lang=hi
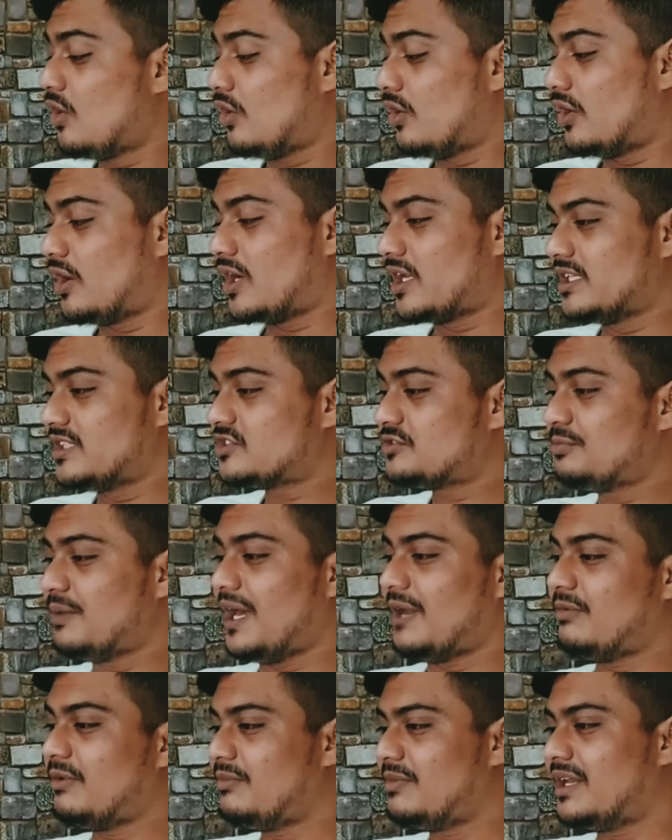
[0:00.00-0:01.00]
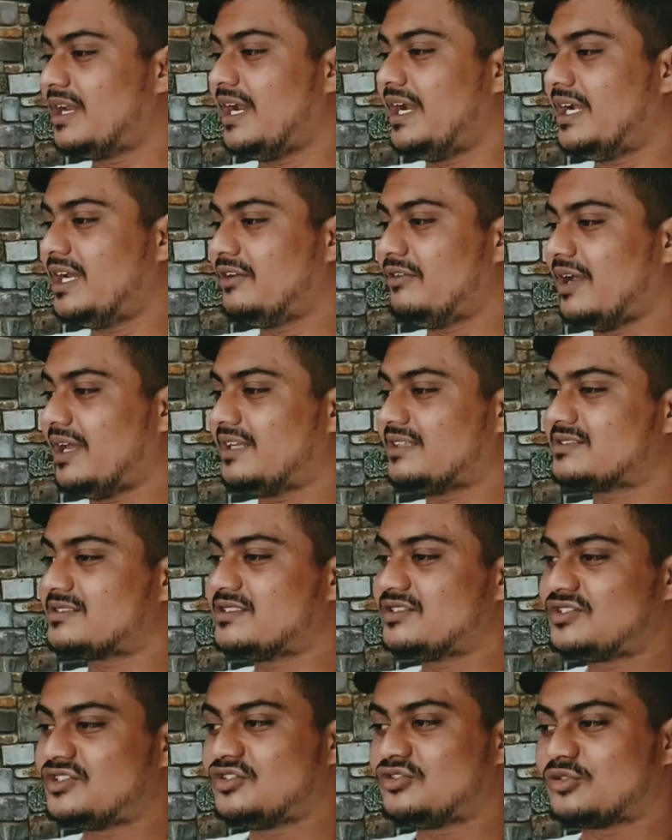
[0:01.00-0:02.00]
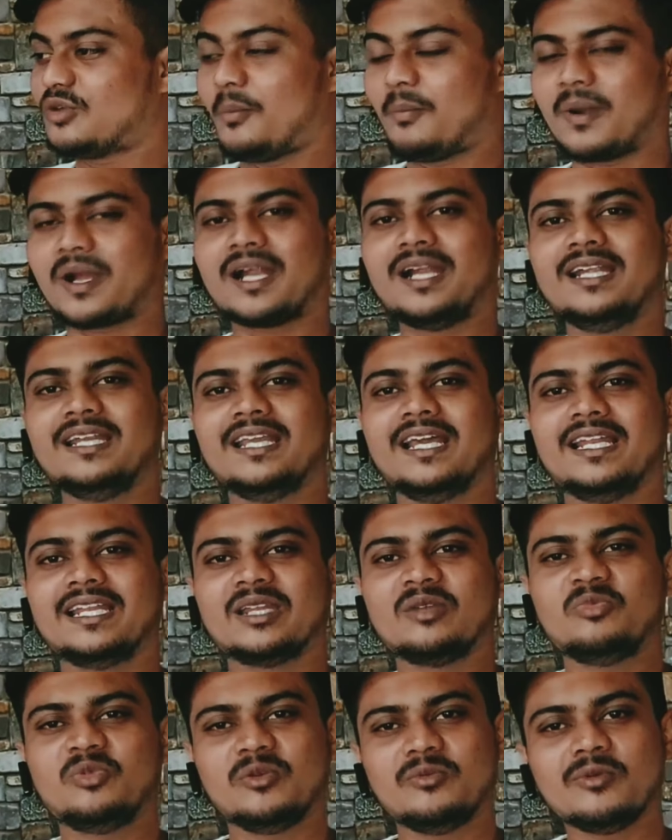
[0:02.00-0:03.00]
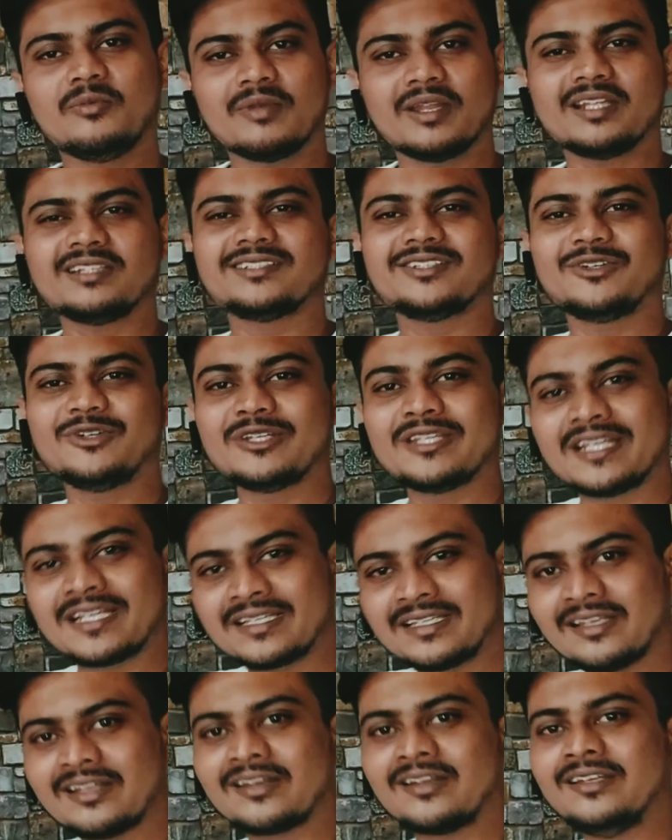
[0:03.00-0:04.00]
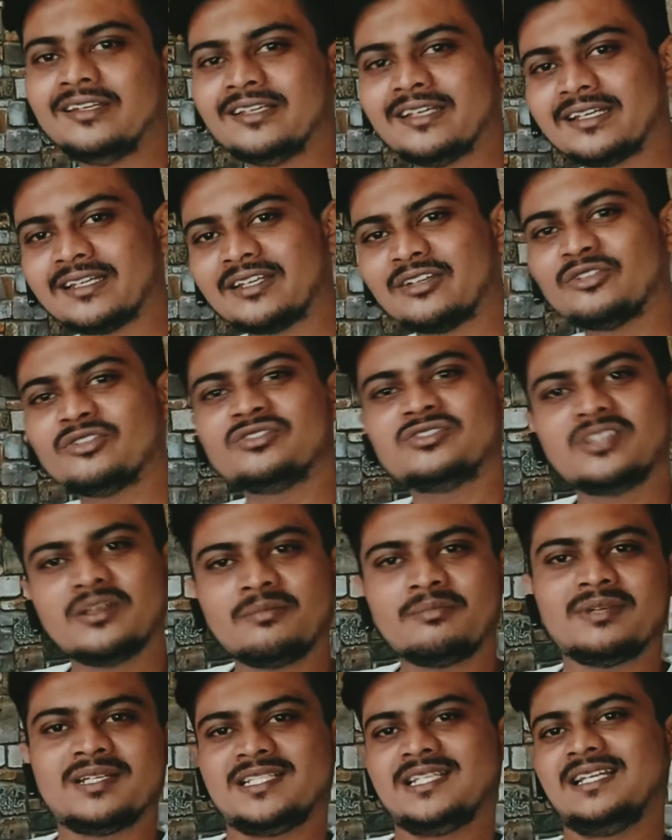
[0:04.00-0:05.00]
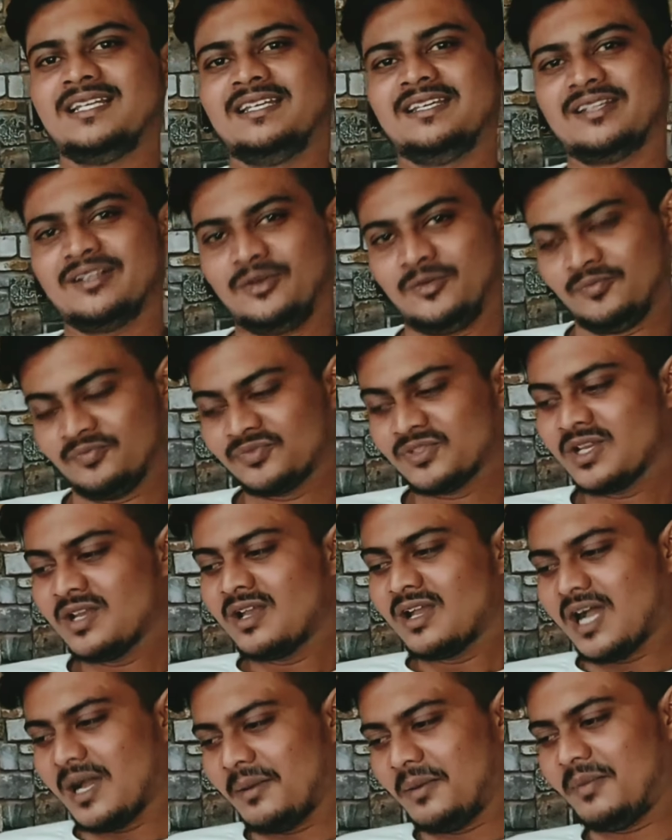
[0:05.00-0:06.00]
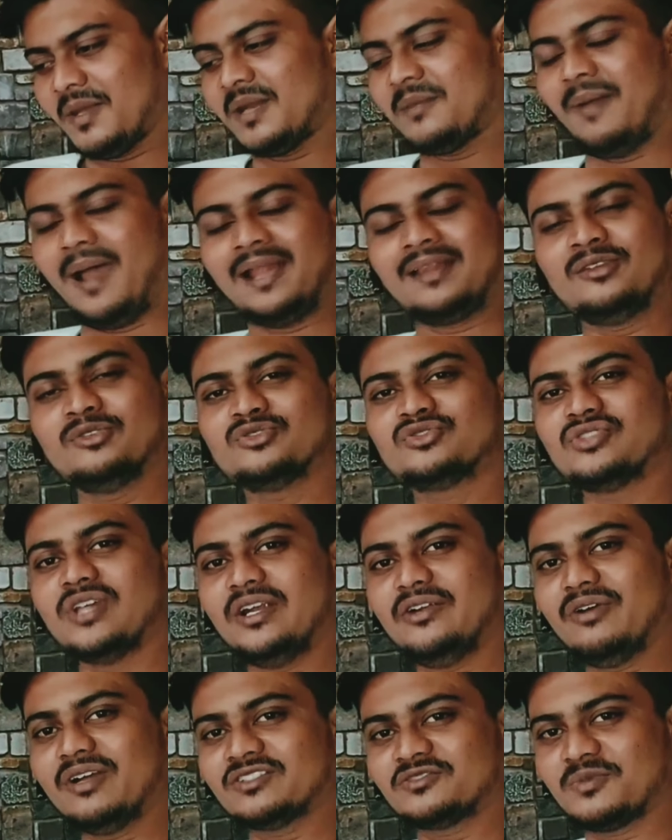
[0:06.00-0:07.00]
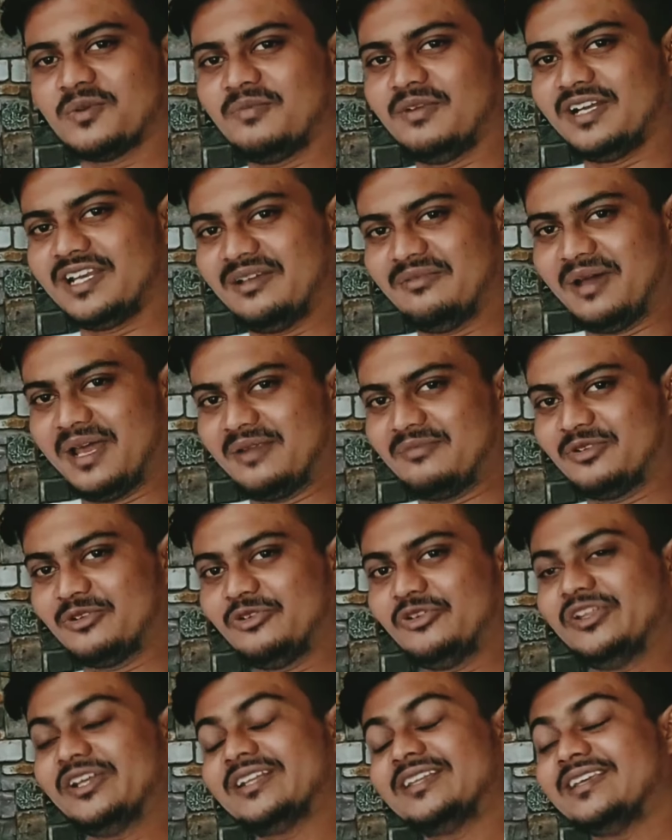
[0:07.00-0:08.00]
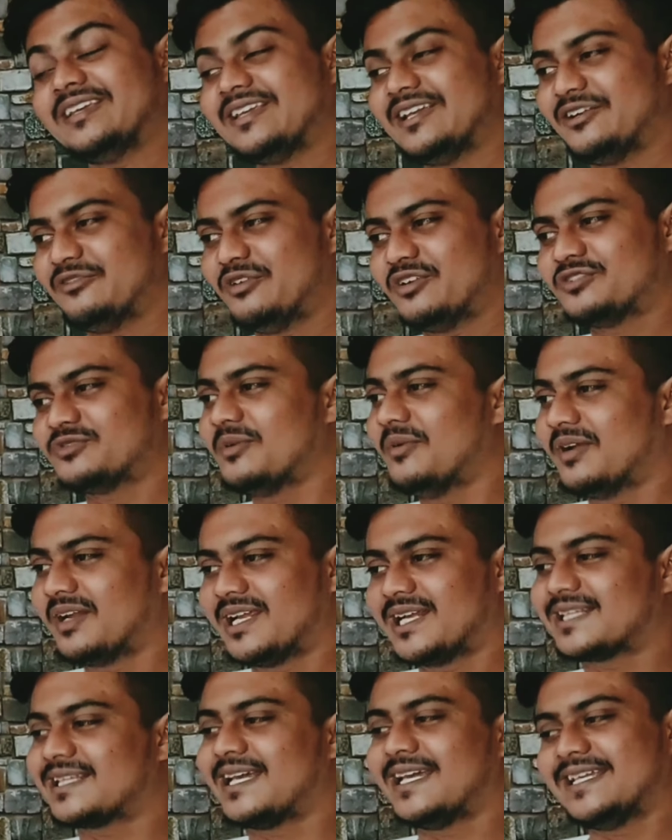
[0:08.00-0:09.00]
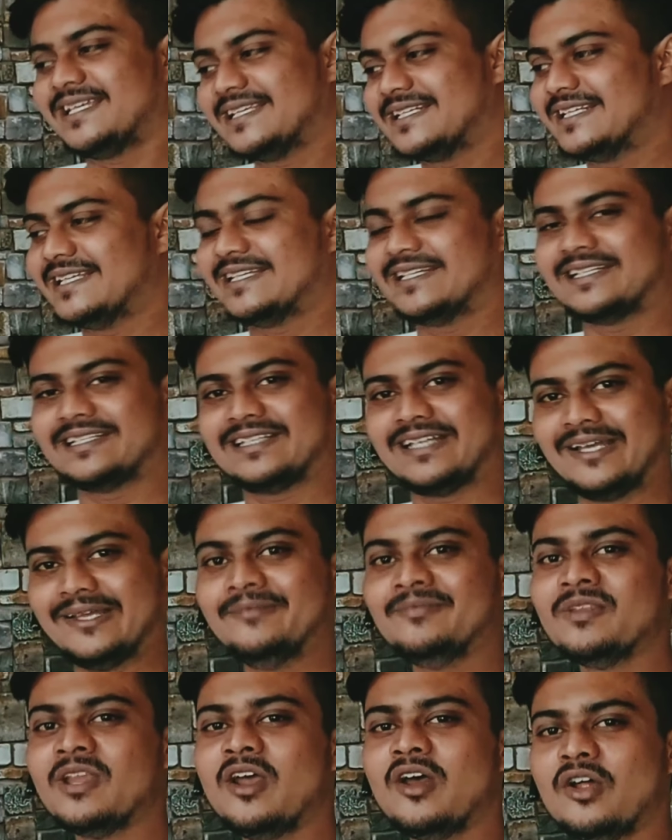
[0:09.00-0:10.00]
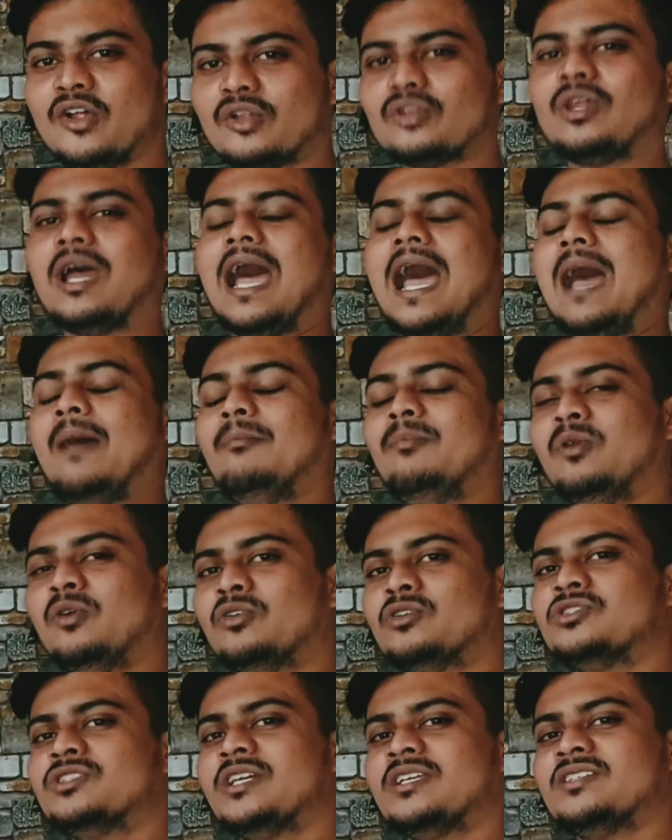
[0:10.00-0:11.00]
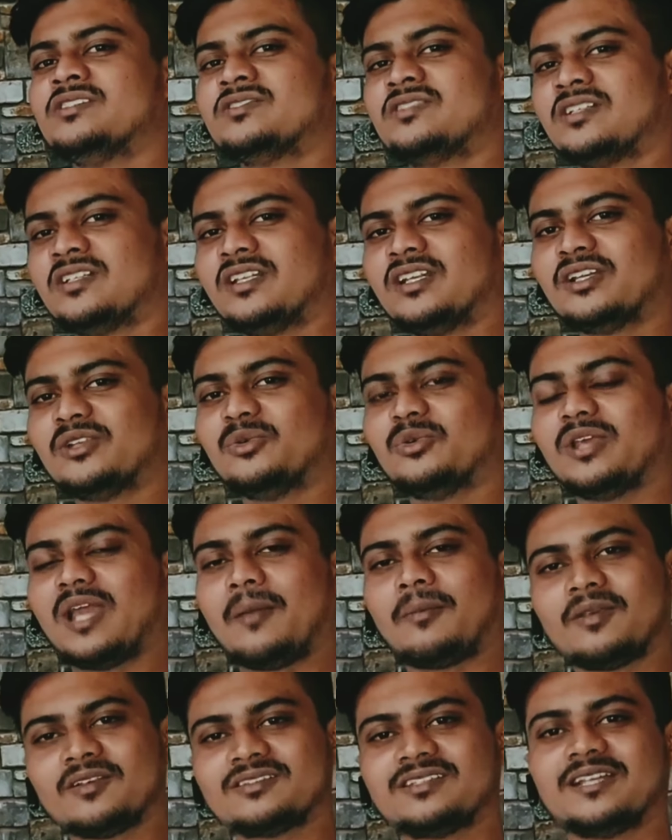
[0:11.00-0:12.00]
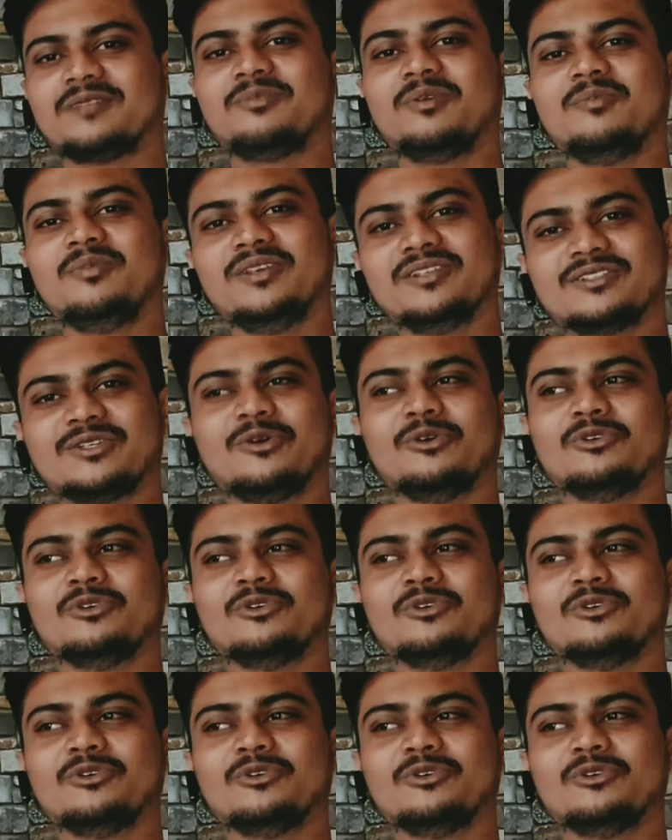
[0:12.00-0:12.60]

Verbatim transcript: और इस बार भी मेरे एंटीवायरस ने इस चीज़ को पकड़ लिया लेकिन फिर भी मैंने चलो देखते हैं रन करके तो इससे मज़ा ले रहा हूँ अभी मैंने बात की उससे एडवांस पेमेंट के बारे में तो देखते हैं कि एडवांस पेमेंट करता है कि नहीं करता है तो आप भी हो जाइए सतर्क क्योंकि आपके साथ में भी ऐसा